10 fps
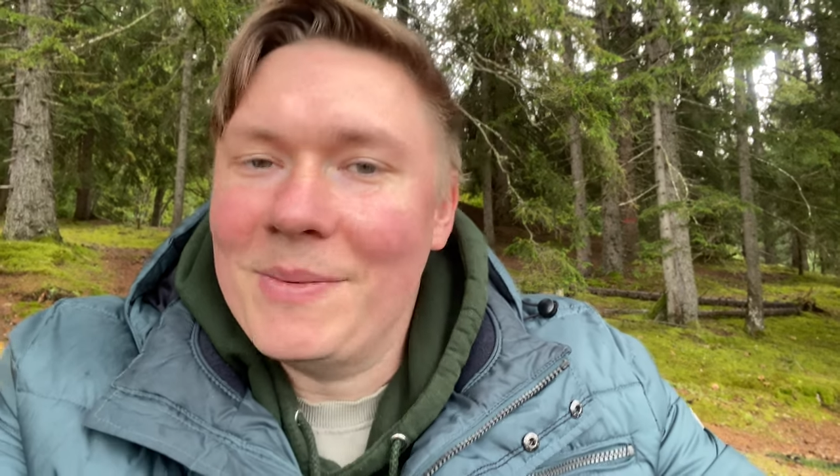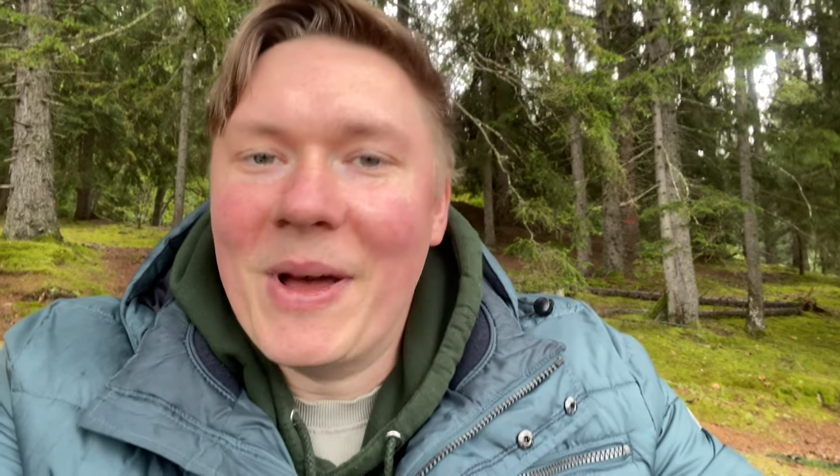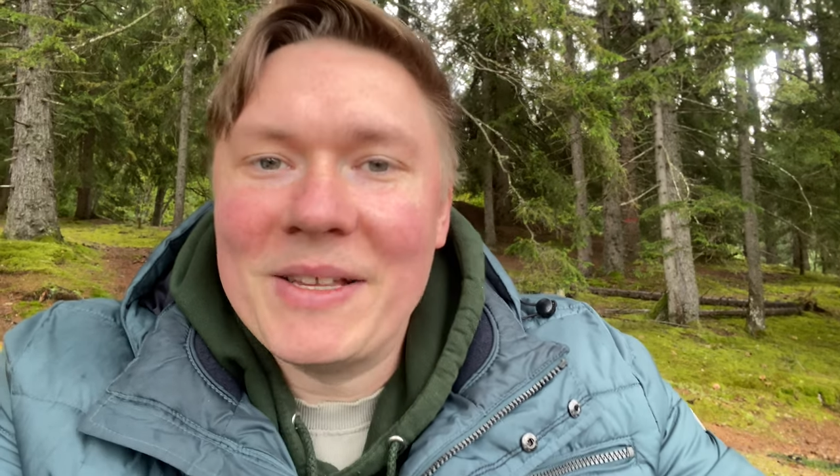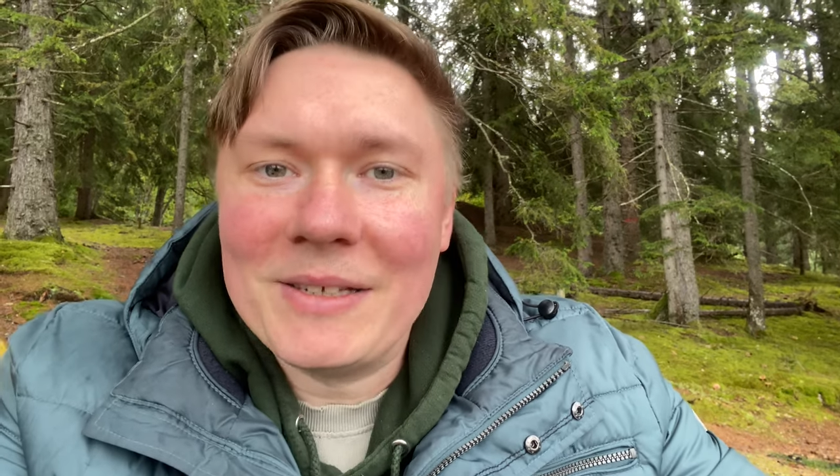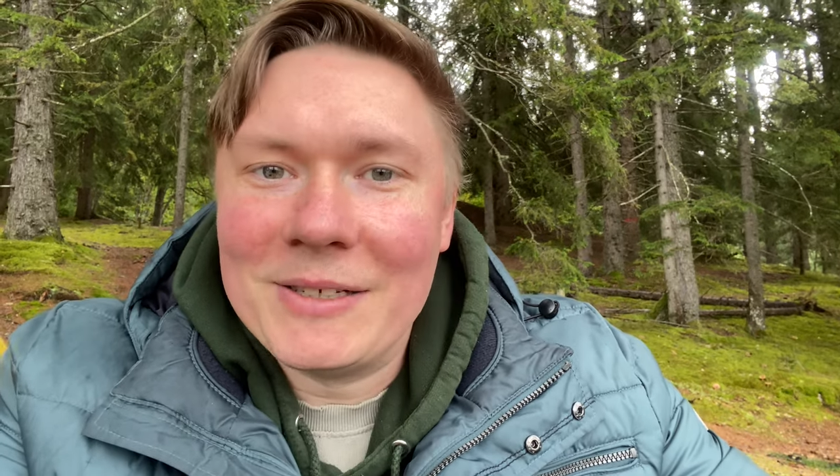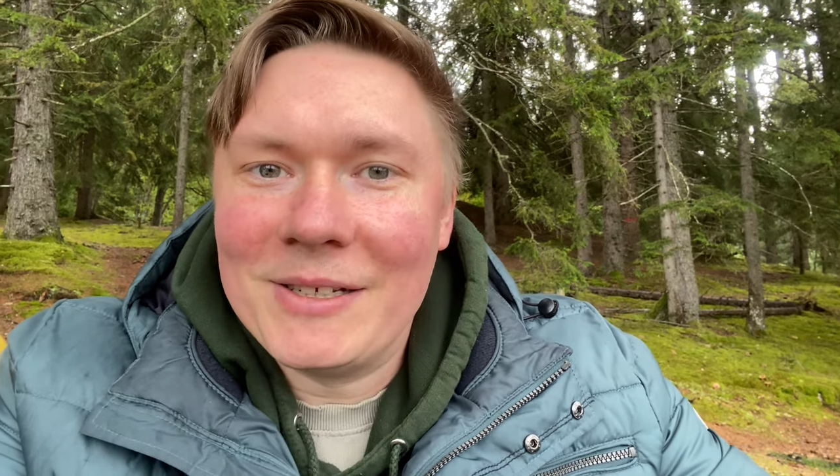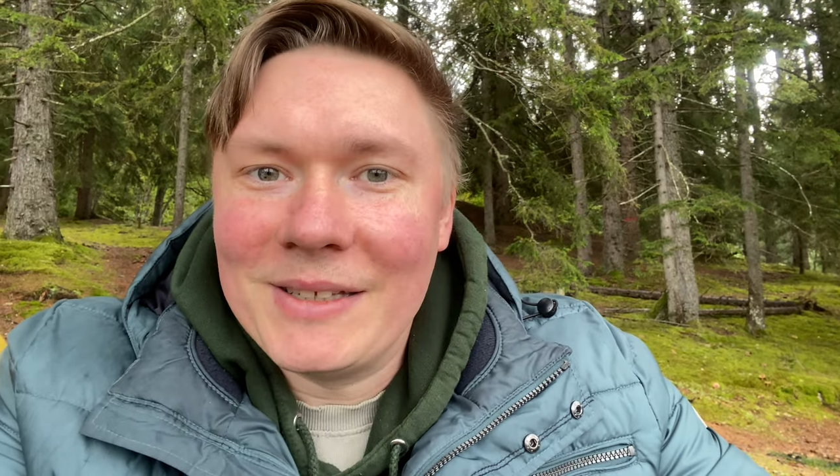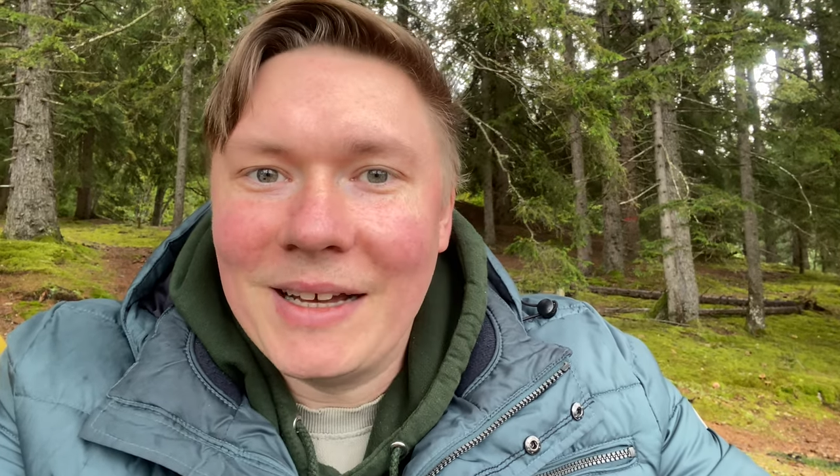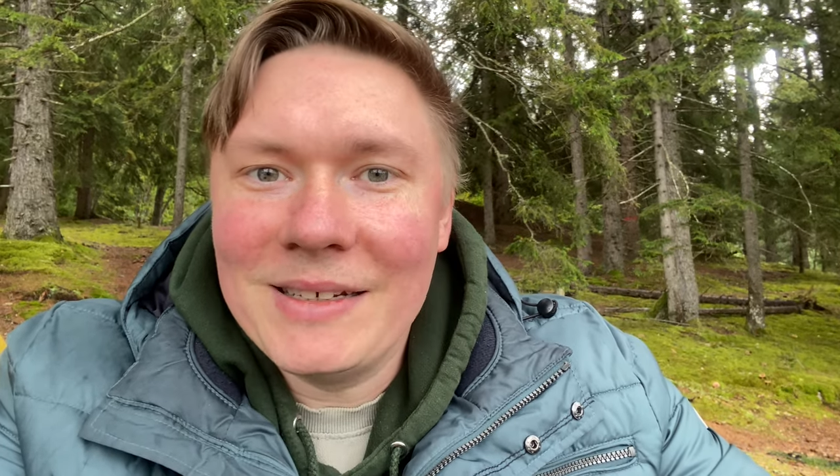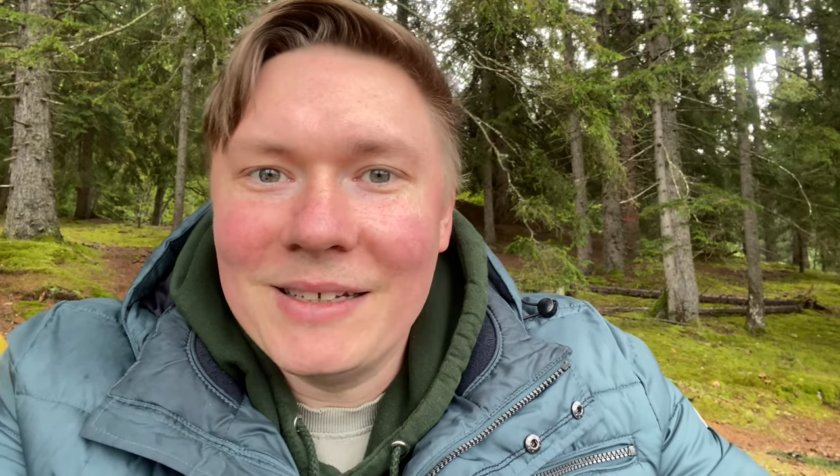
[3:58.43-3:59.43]
Message ist
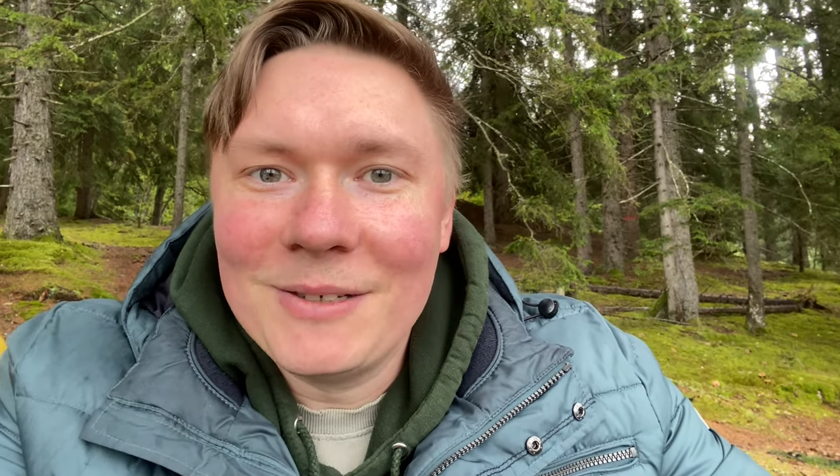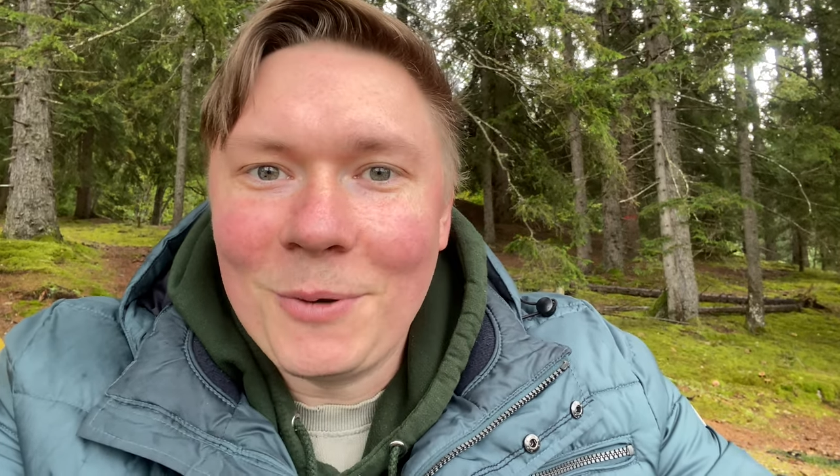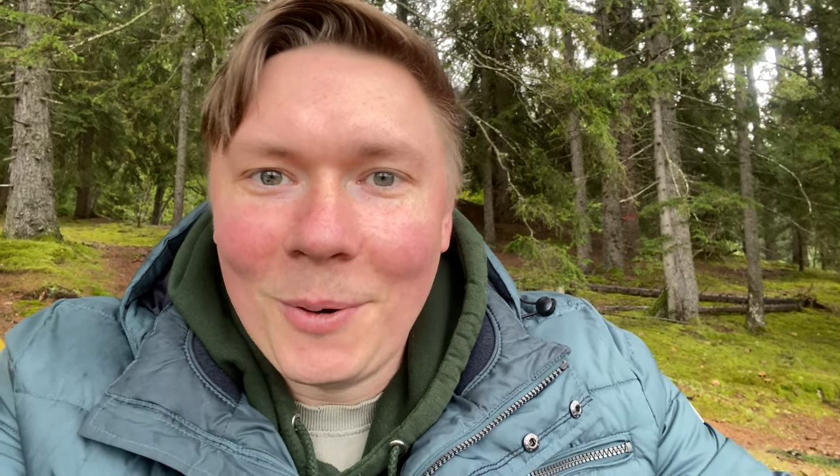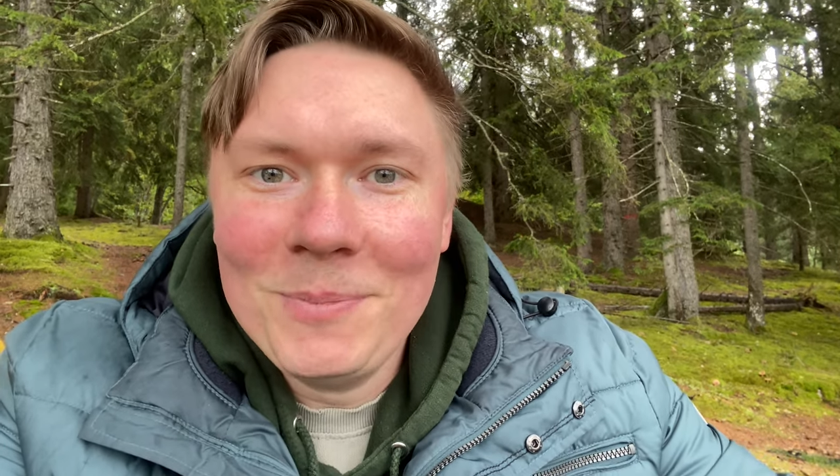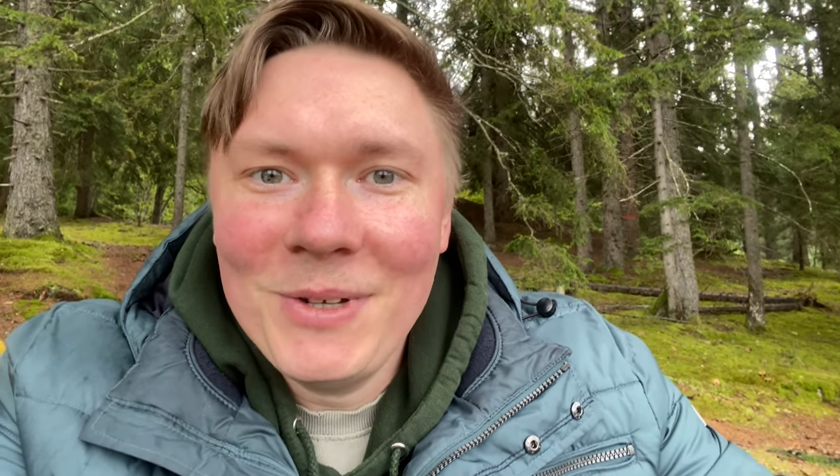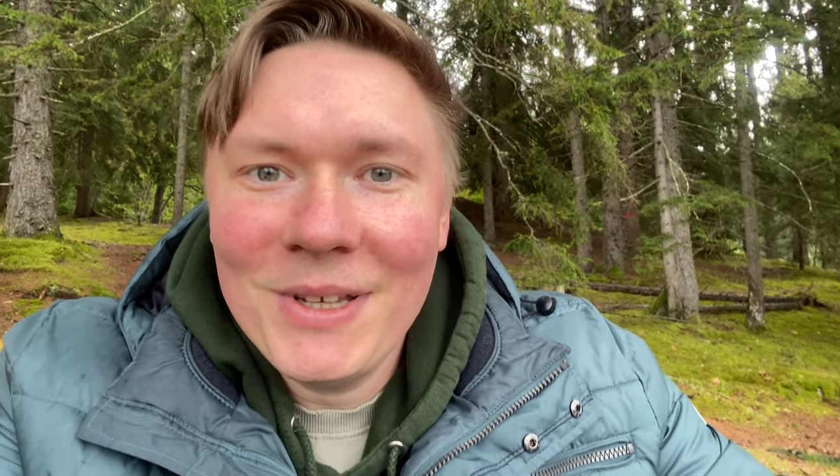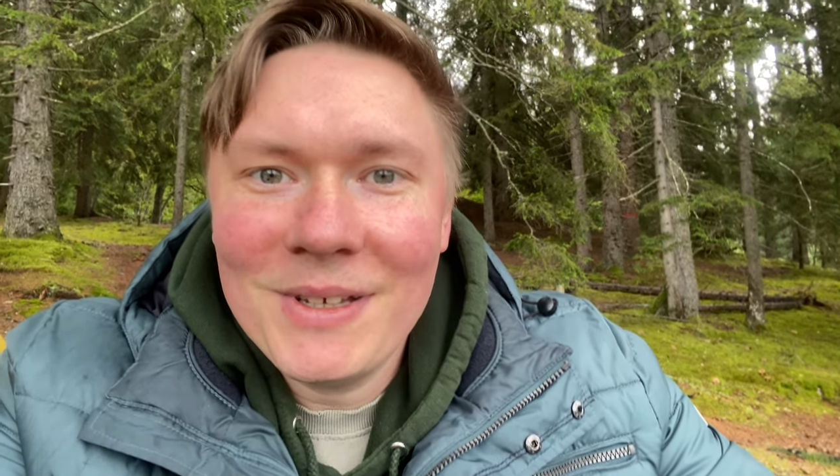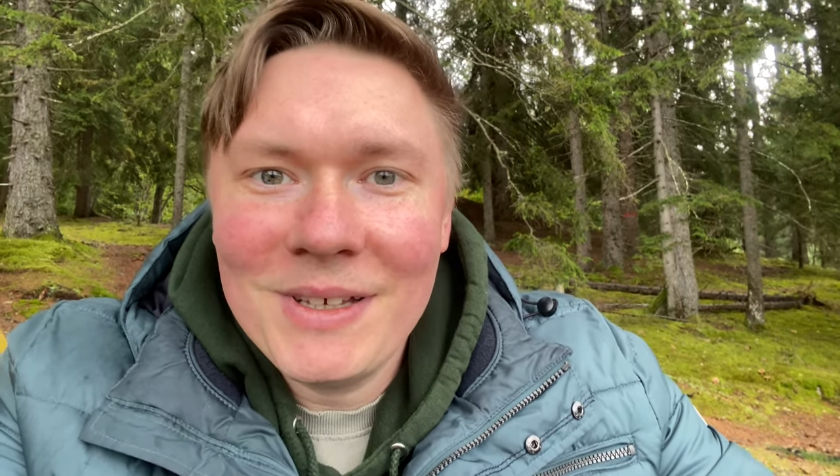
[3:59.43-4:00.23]
eigentlich, kommt